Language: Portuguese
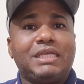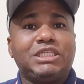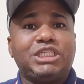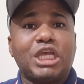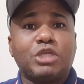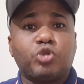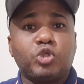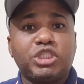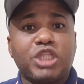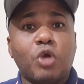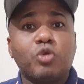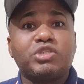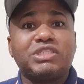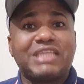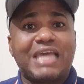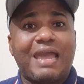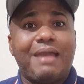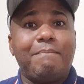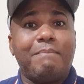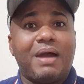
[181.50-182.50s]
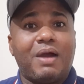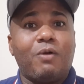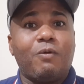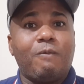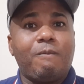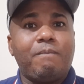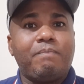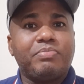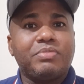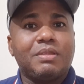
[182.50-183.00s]
Que Jesus deu um
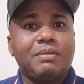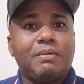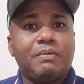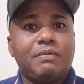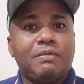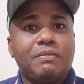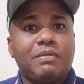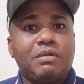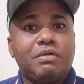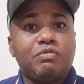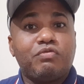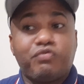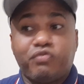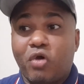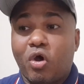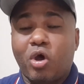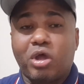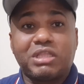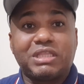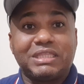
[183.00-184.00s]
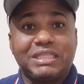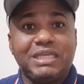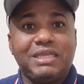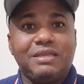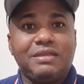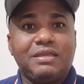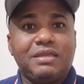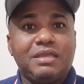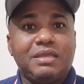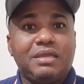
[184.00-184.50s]
sermão forte,
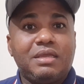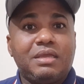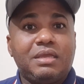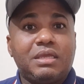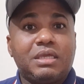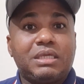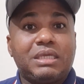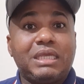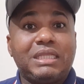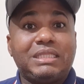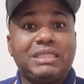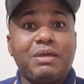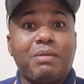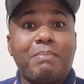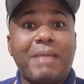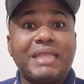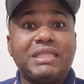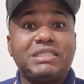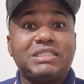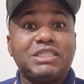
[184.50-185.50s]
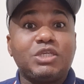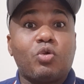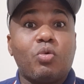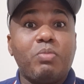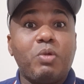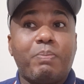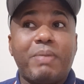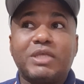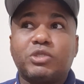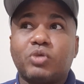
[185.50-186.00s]
que tinha mais de 5 mil
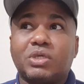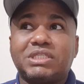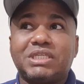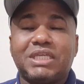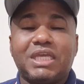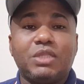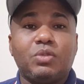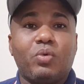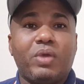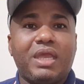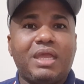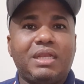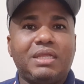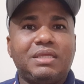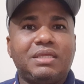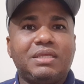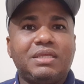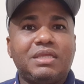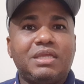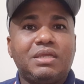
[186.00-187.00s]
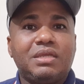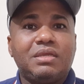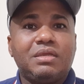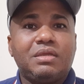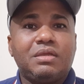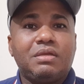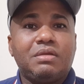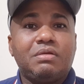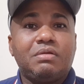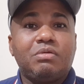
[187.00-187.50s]
pessoas seguindo ele.
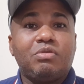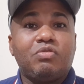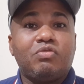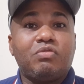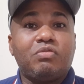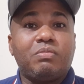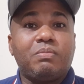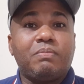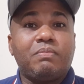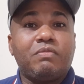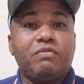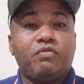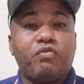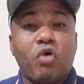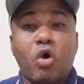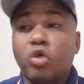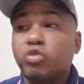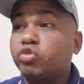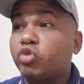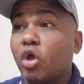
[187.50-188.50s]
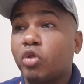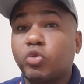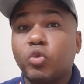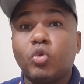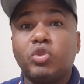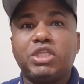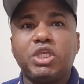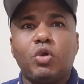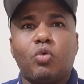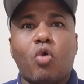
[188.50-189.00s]
Voltou
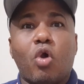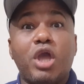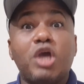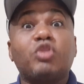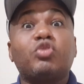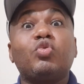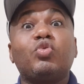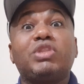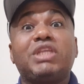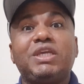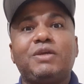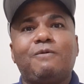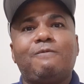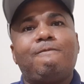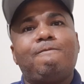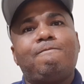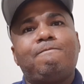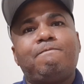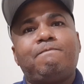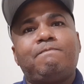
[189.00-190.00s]
tudinho, correu tudinho.